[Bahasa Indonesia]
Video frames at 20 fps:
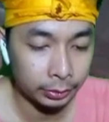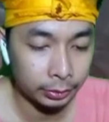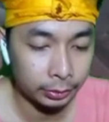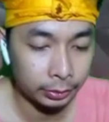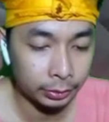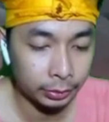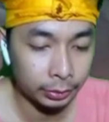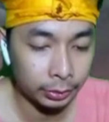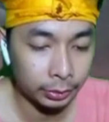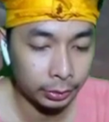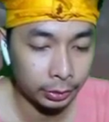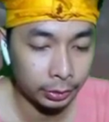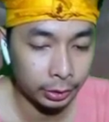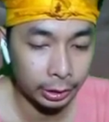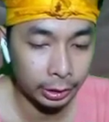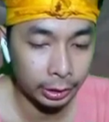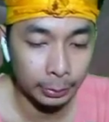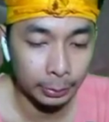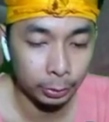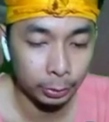oh
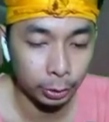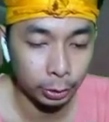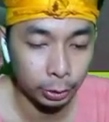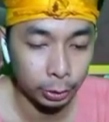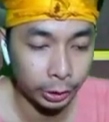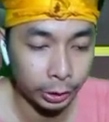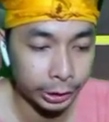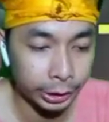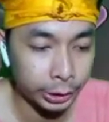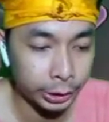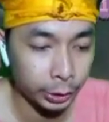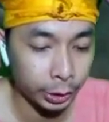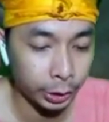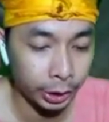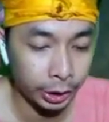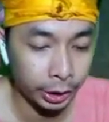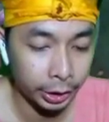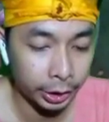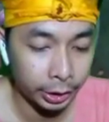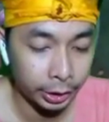kita mundur dulu ya cuy
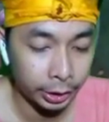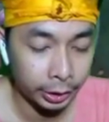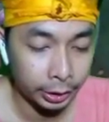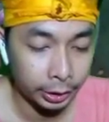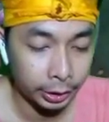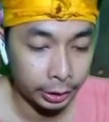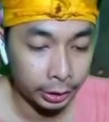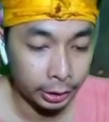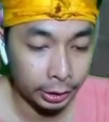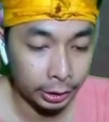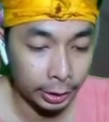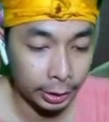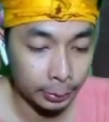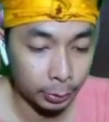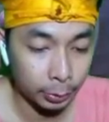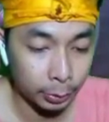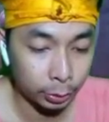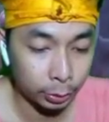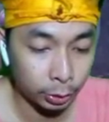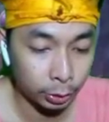kita
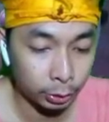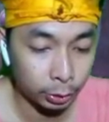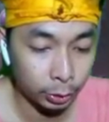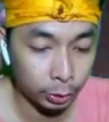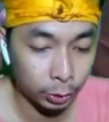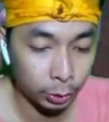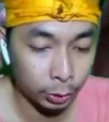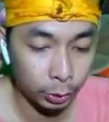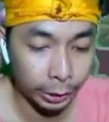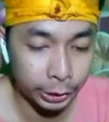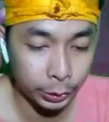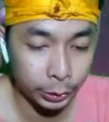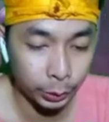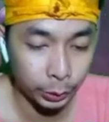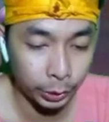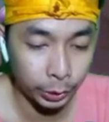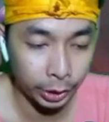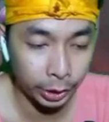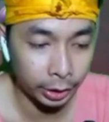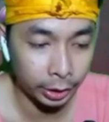mundur dulu ya
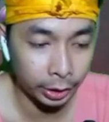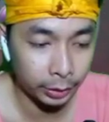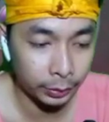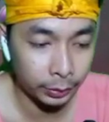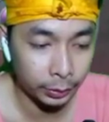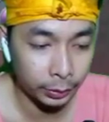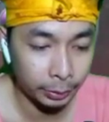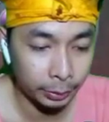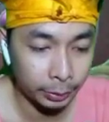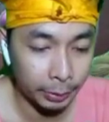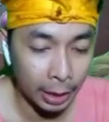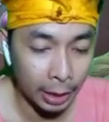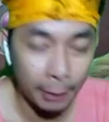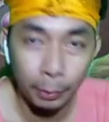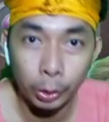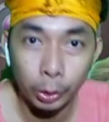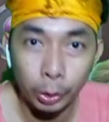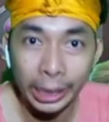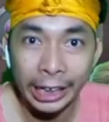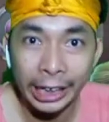cuy Wah
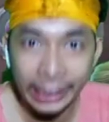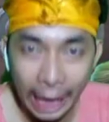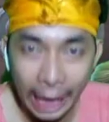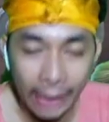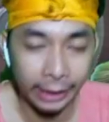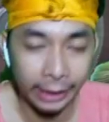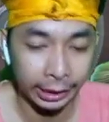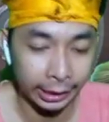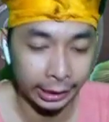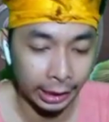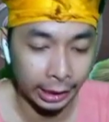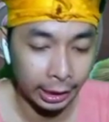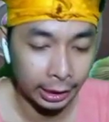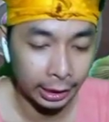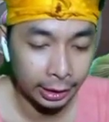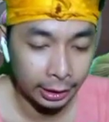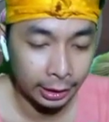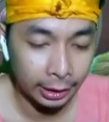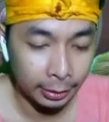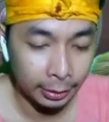babu boneka lah ya
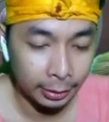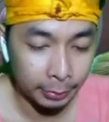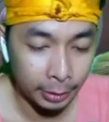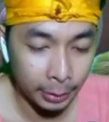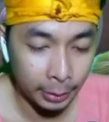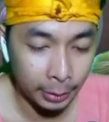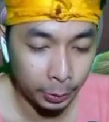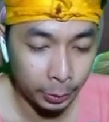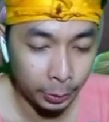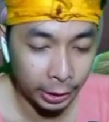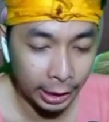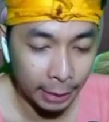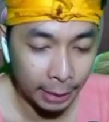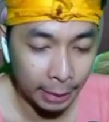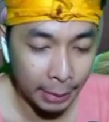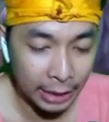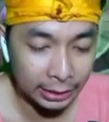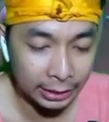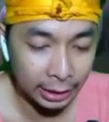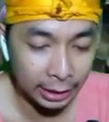babu boneka
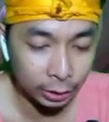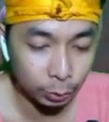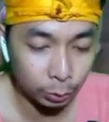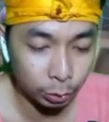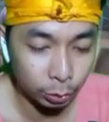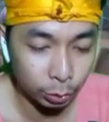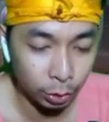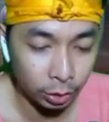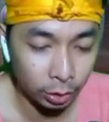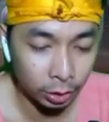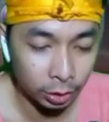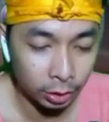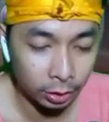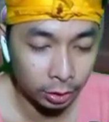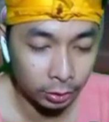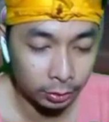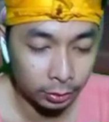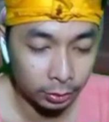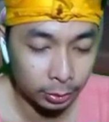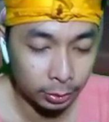macan tutul
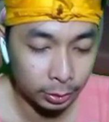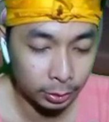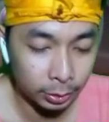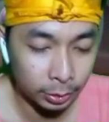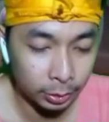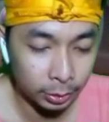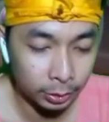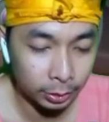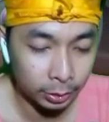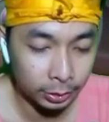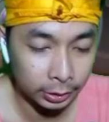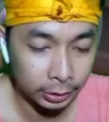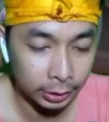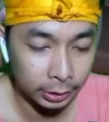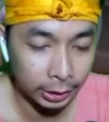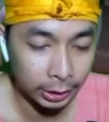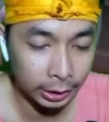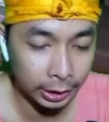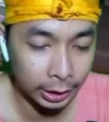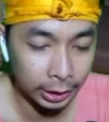oh
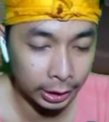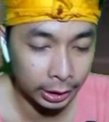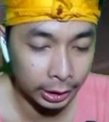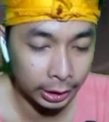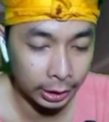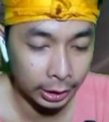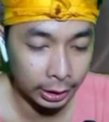oke okay.